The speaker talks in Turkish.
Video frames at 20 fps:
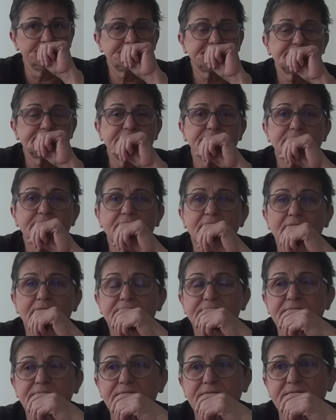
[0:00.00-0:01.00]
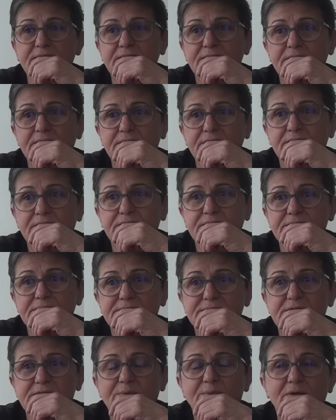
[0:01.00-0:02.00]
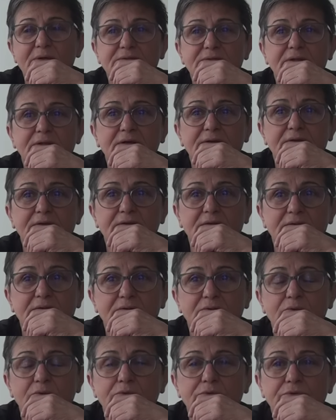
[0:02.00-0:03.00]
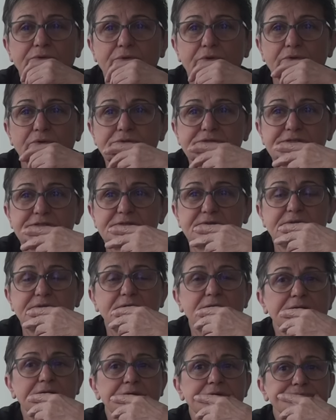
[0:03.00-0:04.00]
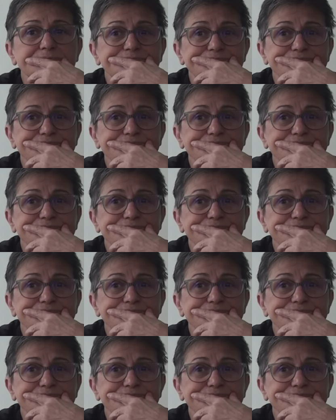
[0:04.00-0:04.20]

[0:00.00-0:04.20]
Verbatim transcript: sinirlendiği e, zamanlar e, oluyor. Sinirli